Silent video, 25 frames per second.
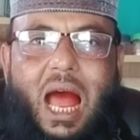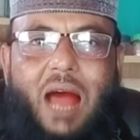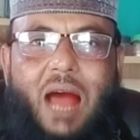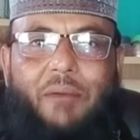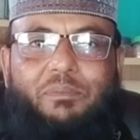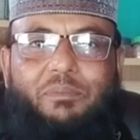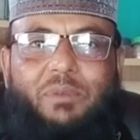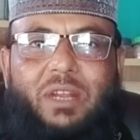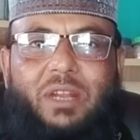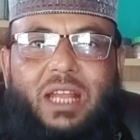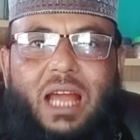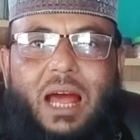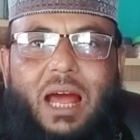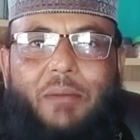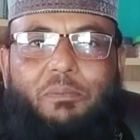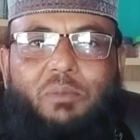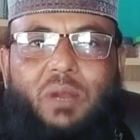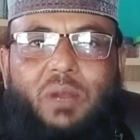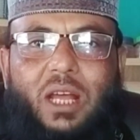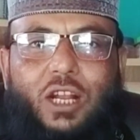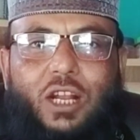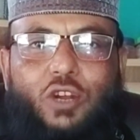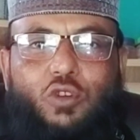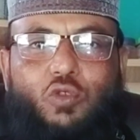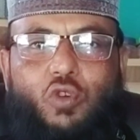আপনি
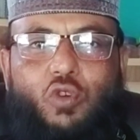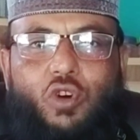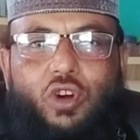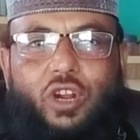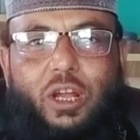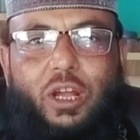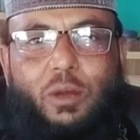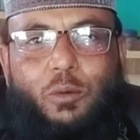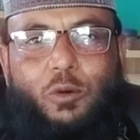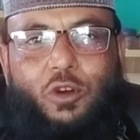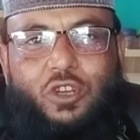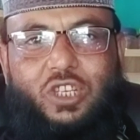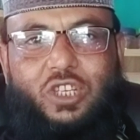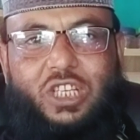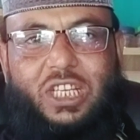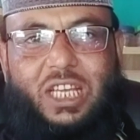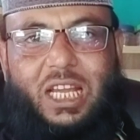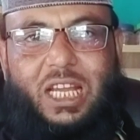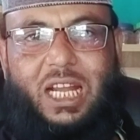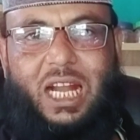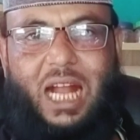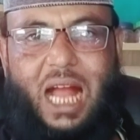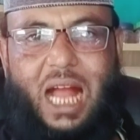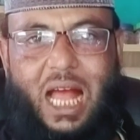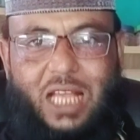আপনার ঘরে বসে
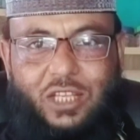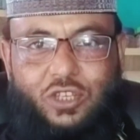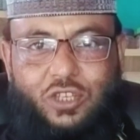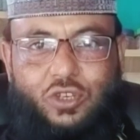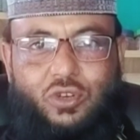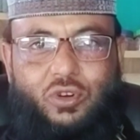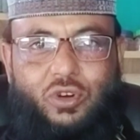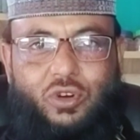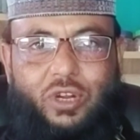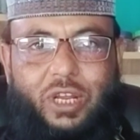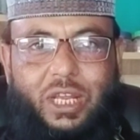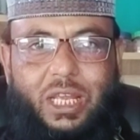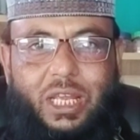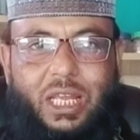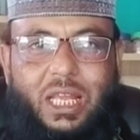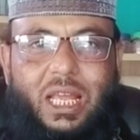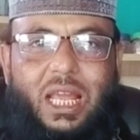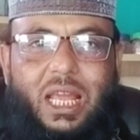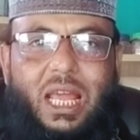কাজ করে